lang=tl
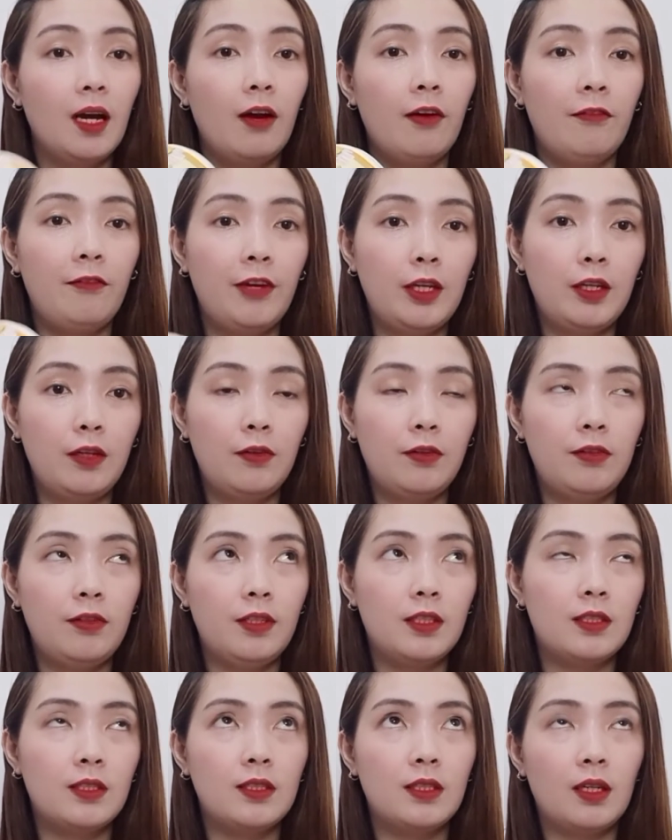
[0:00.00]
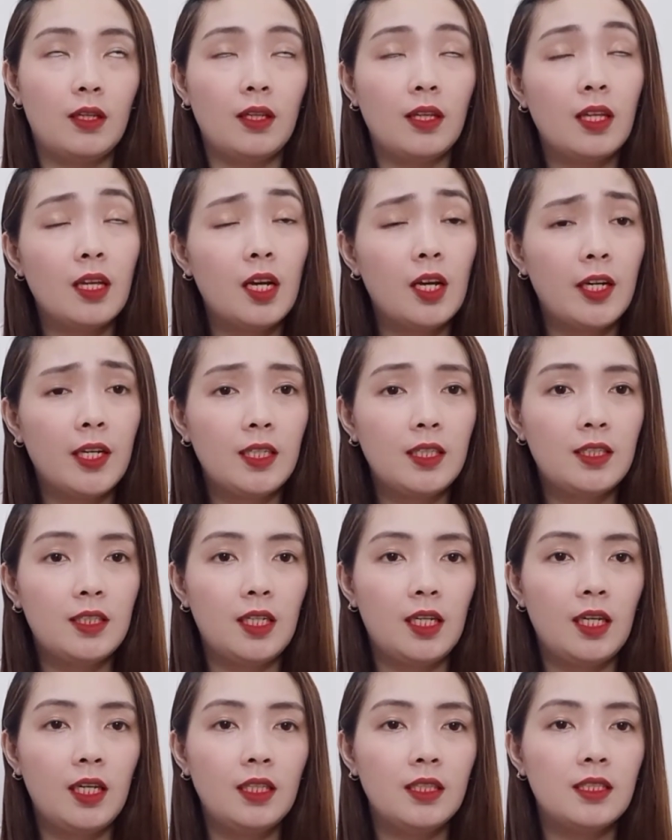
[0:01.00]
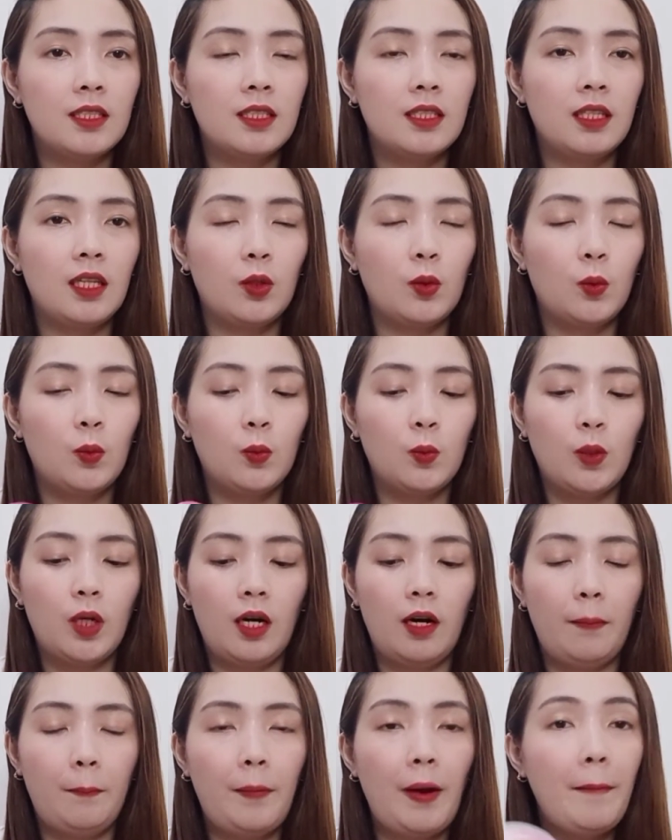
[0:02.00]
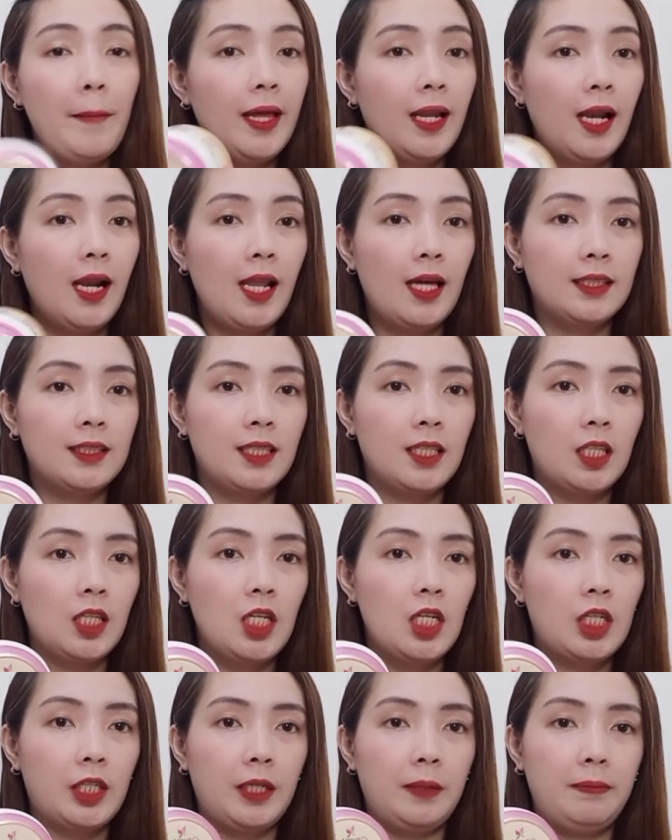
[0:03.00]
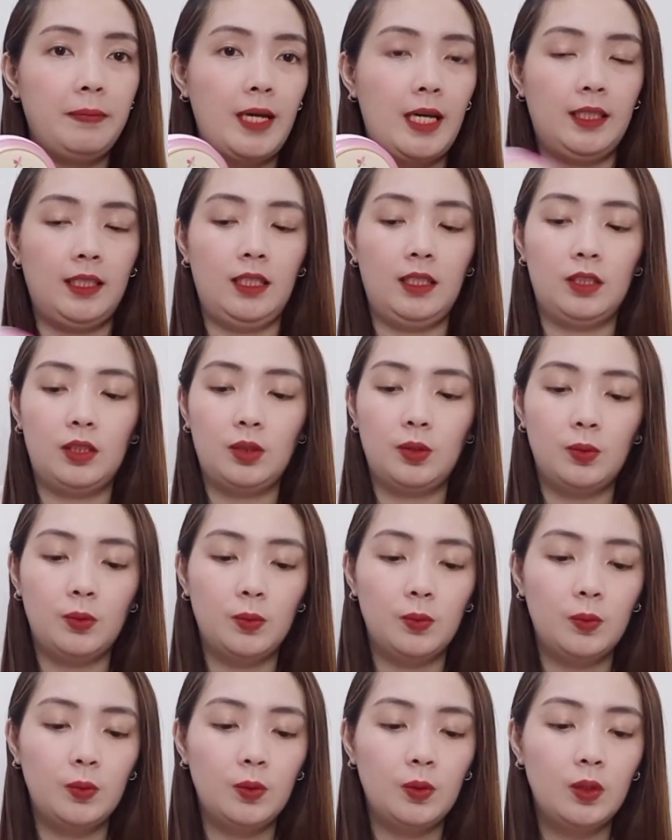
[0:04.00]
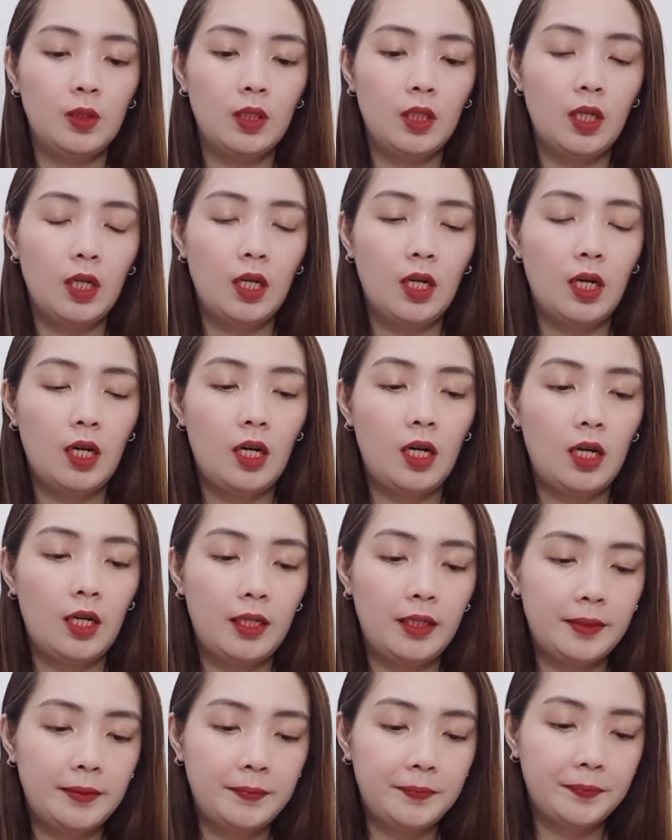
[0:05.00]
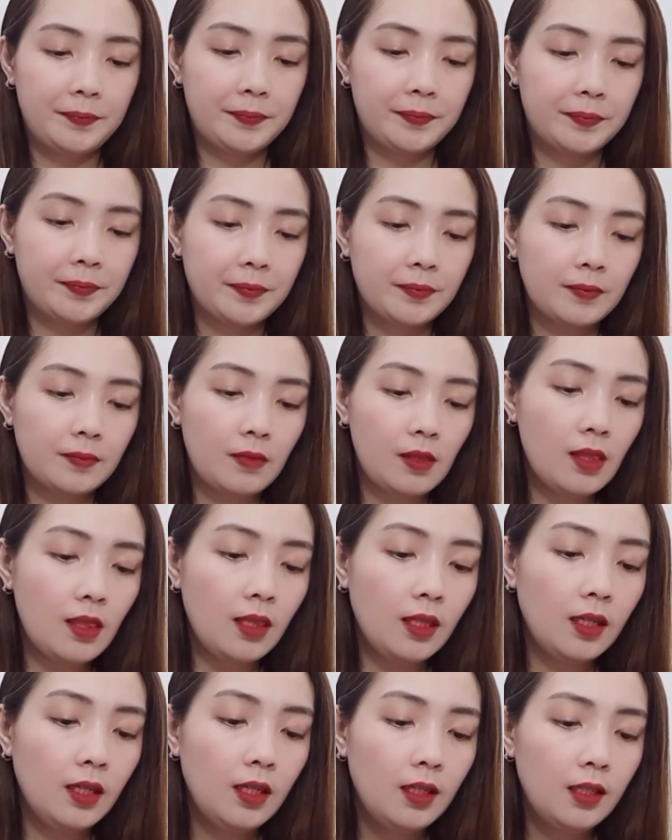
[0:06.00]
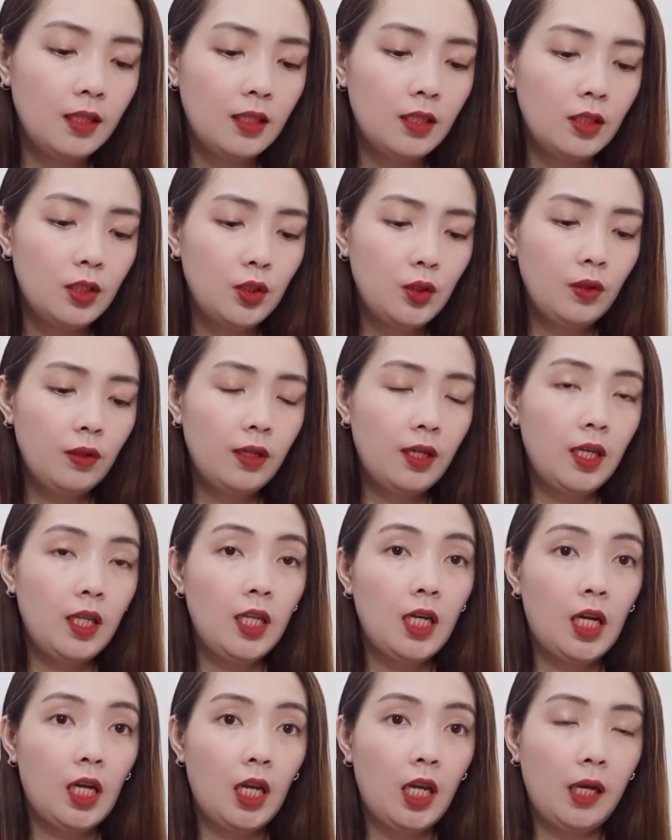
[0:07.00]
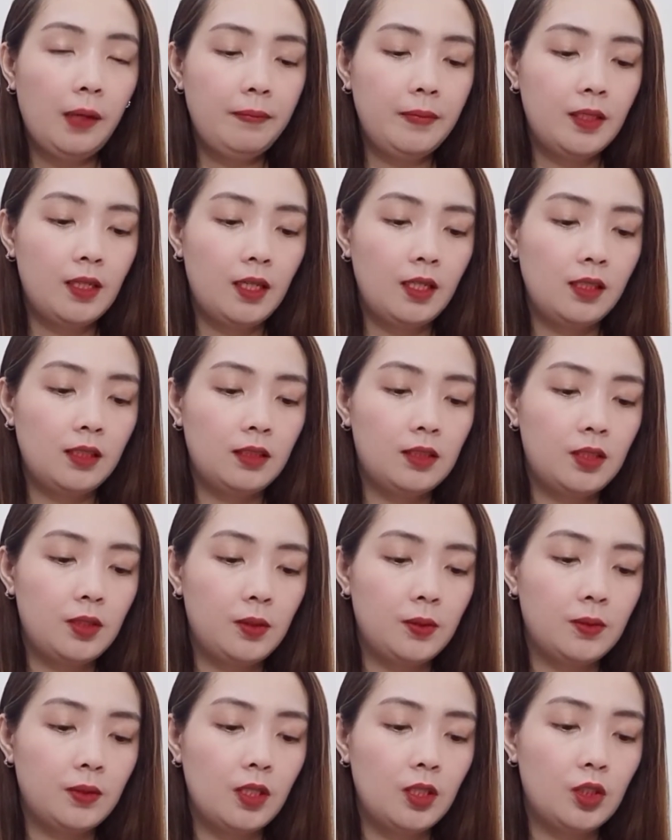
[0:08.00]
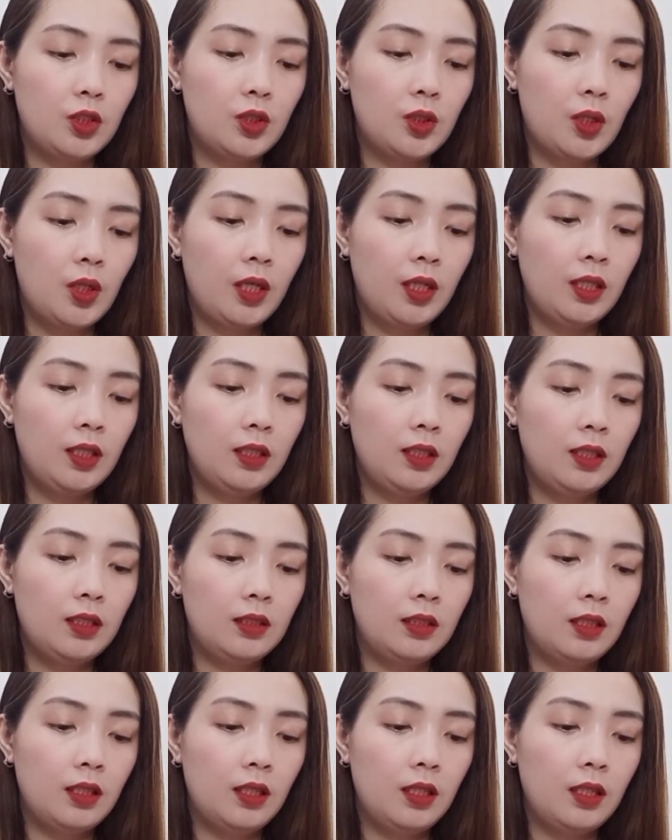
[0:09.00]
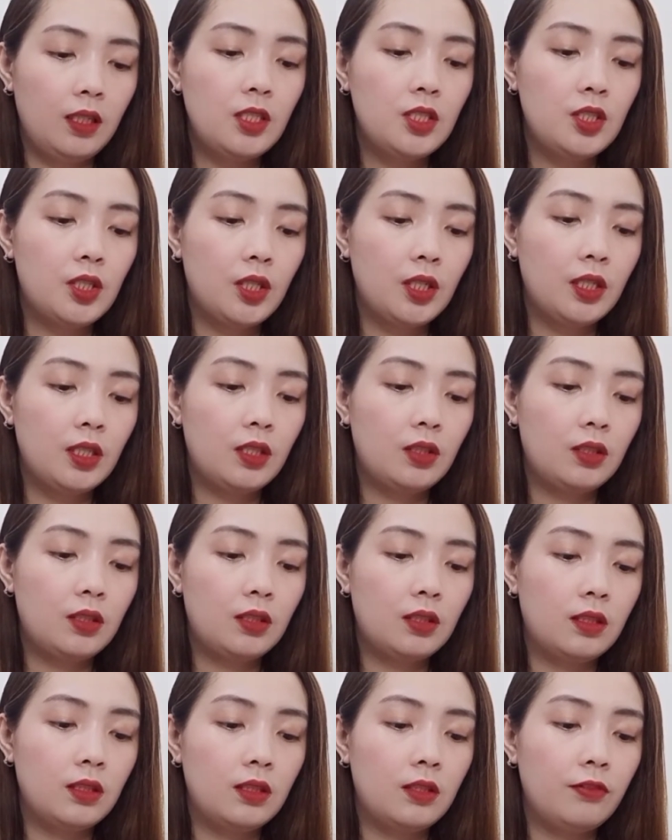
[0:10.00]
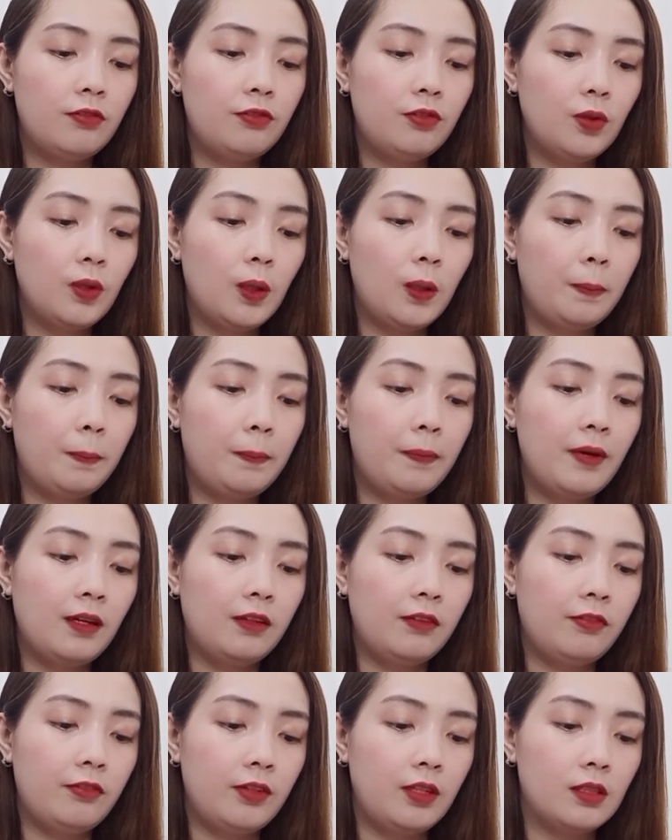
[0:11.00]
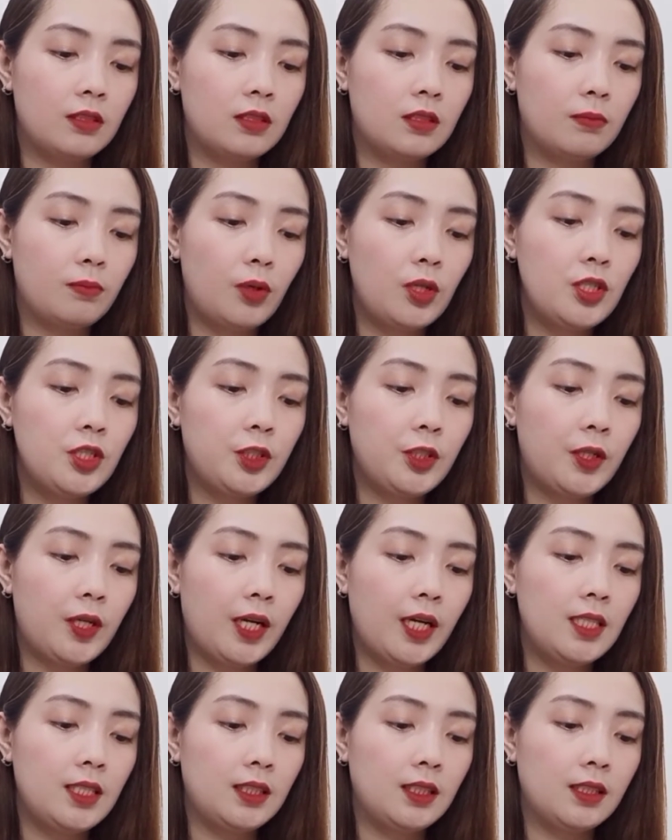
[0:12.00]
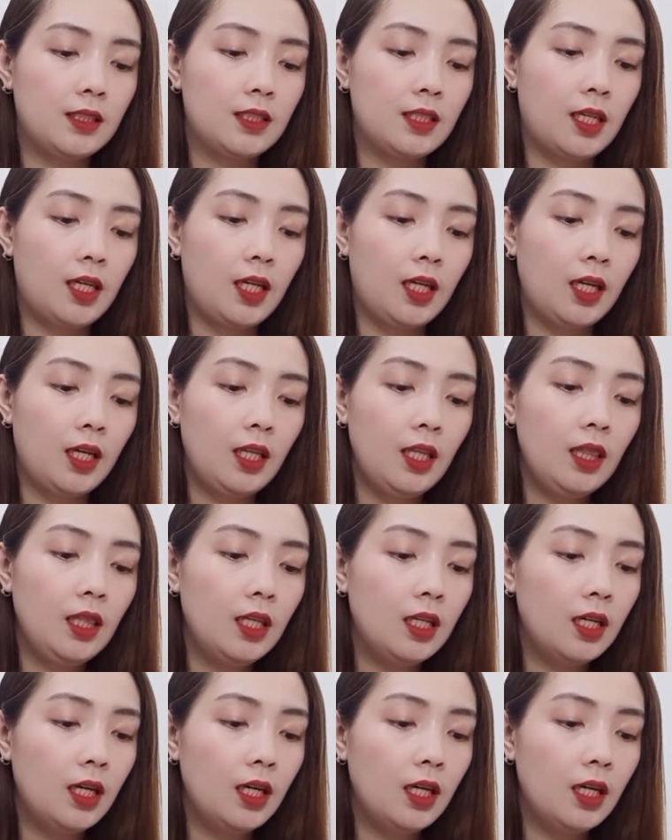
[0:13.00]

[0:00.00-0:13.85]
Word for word: benefits and ingredients nitong uh, ah, Pamela Laxin e-cream natin. So, um, yung key claim niya is yung enjoyed, enjoyed the full benefits. Moisturizing skin,